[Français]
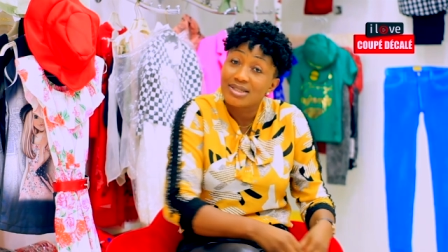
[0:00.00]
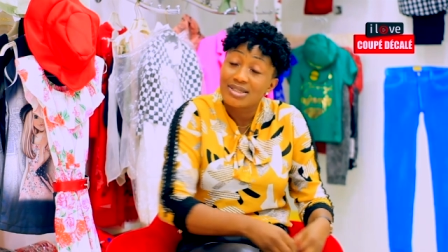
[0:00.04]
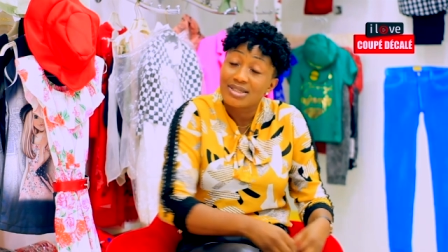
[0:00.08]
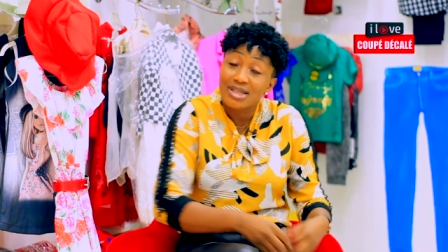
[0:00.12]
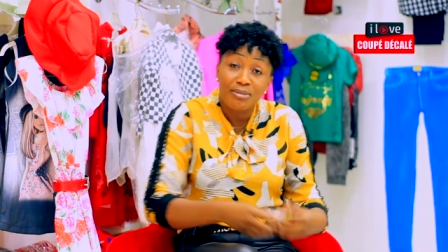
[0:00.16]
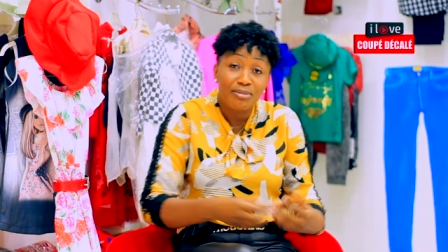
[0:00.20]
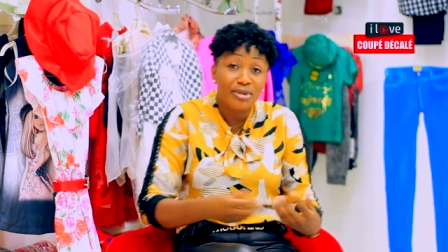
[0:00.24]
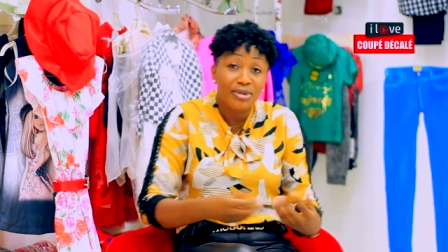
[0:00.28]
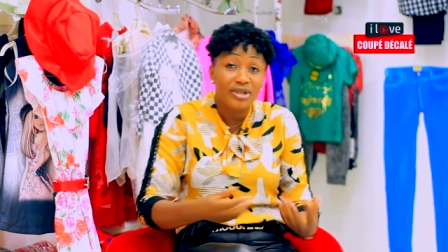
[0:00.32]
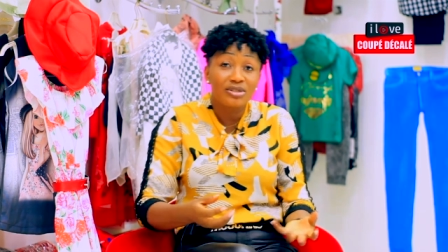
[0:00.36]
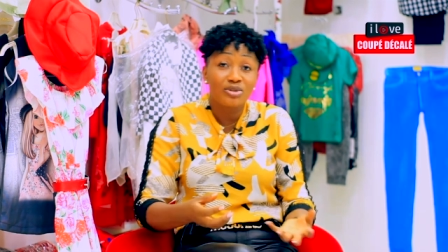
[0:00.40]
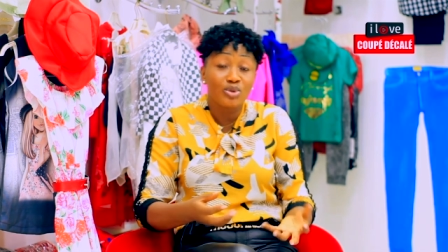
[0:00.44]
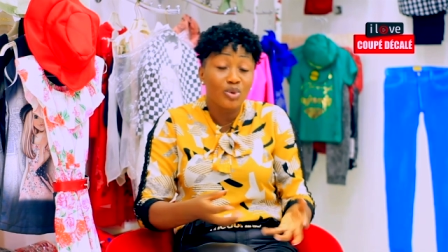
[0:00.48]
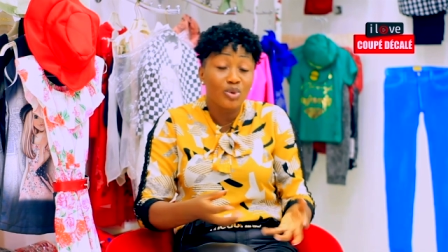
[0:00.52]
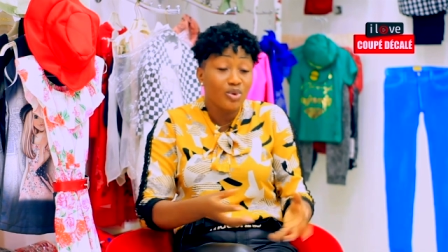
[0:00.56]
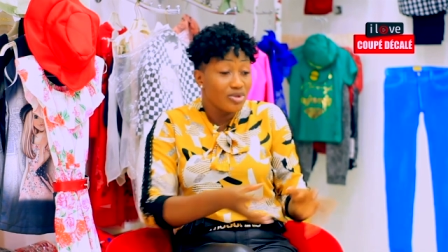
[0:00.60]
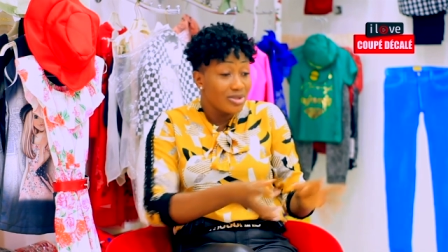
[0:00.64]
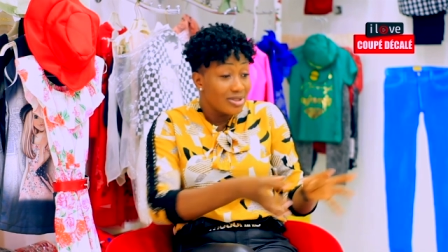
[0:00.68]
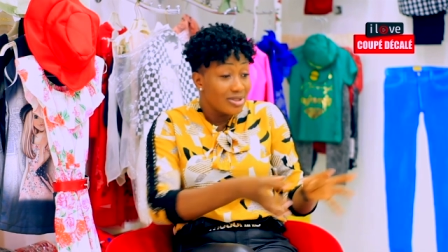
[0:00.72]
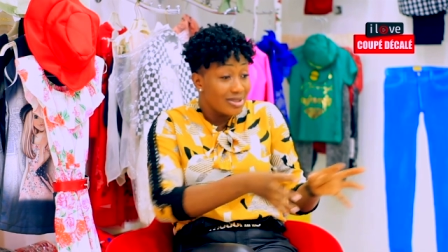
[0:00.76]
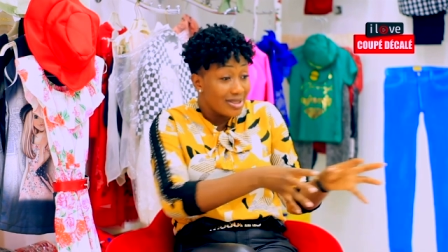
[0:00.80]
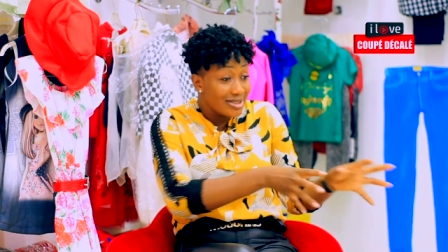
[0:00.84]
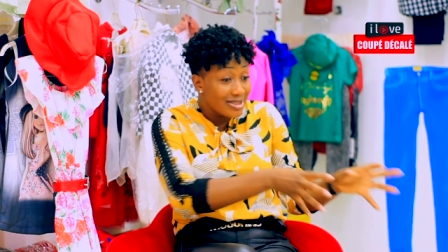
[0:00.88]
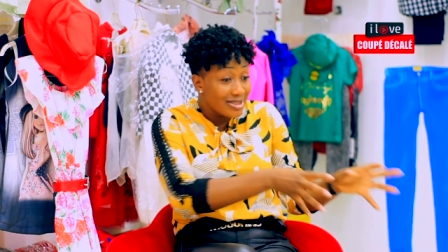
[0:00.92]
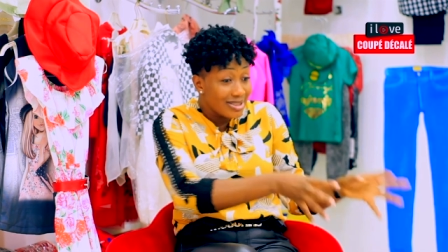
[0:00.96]
ça appartient. Donc
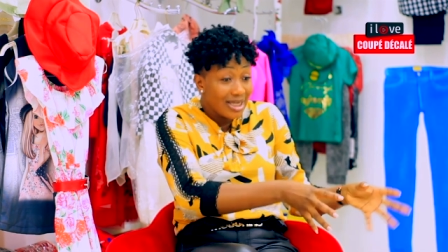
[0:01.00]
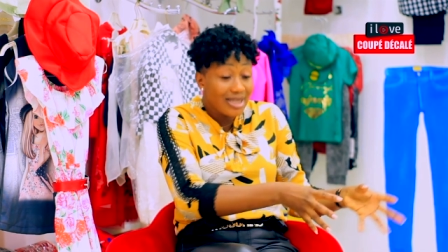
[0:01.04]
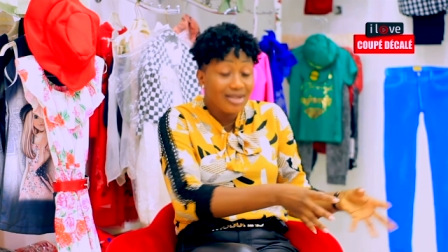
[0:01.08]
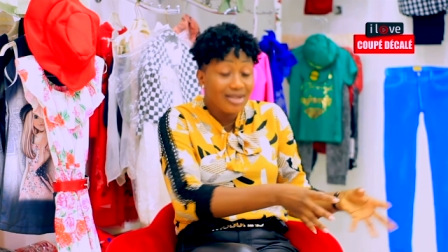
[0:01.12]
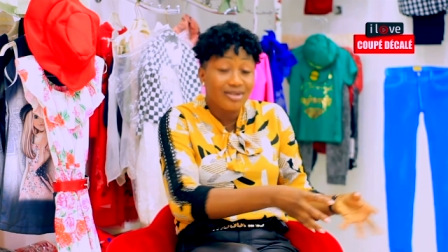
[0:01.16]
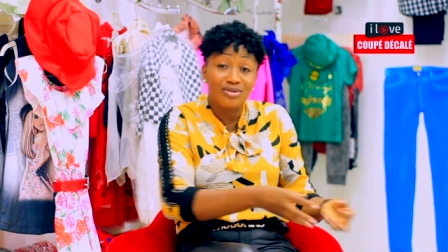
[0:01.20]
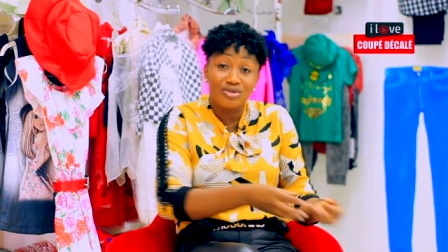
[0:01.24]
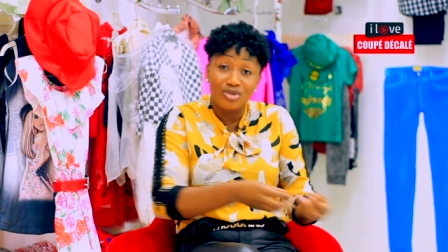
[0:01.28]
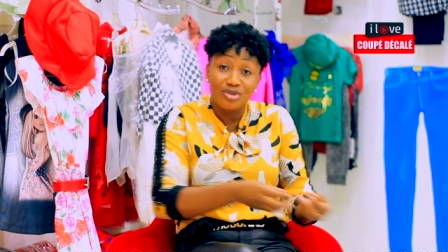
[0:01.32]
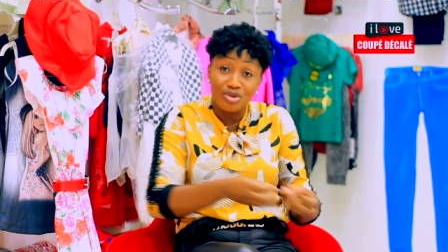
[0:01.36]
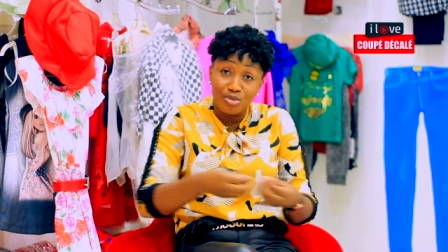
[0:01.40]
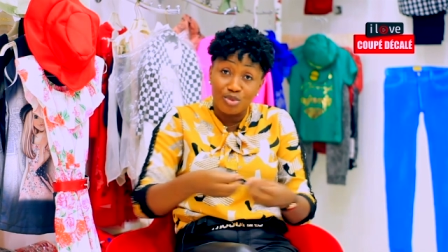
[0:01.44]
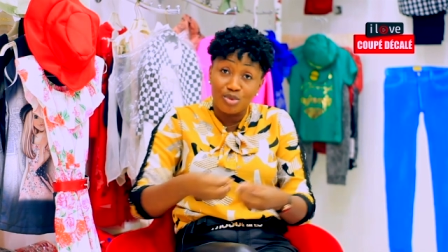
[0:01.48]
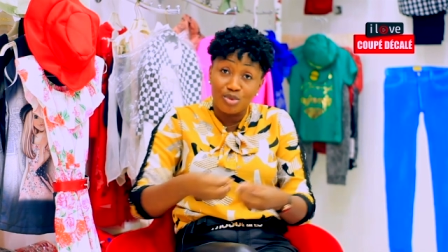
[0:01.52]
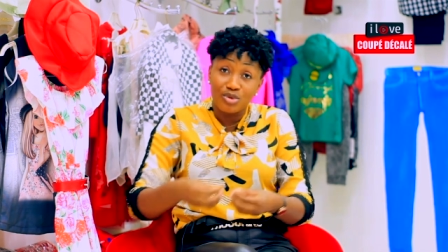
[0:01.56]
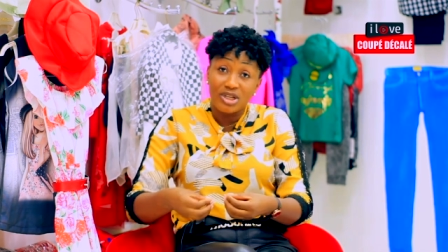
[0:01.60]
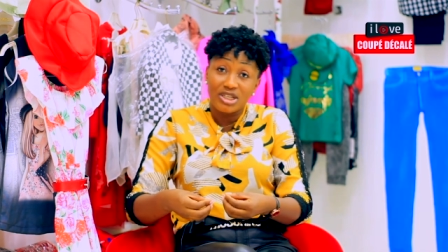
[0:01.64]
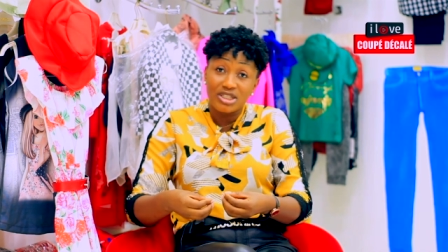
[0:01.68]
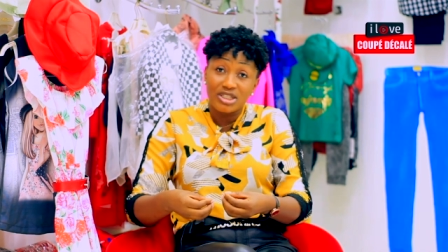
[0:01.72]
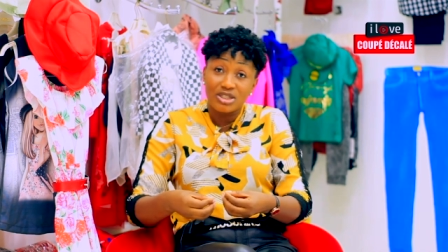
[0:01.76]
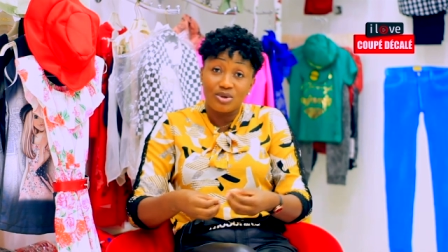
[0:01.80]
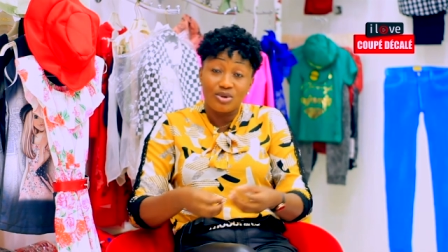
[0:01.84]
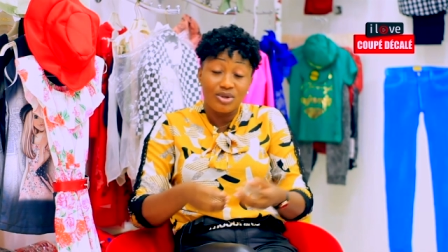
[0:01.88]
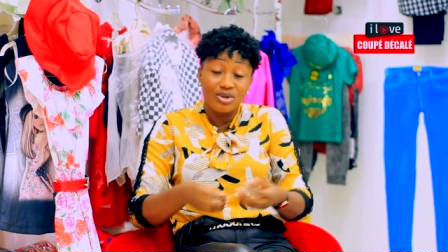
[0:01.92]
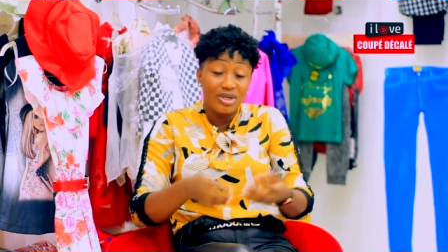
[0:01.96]
c'est ça qui donne beaucoup
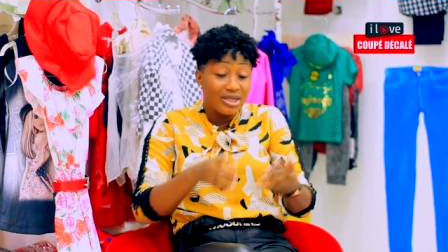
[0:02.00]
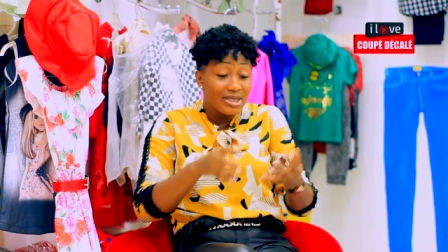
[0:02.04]
d'argent.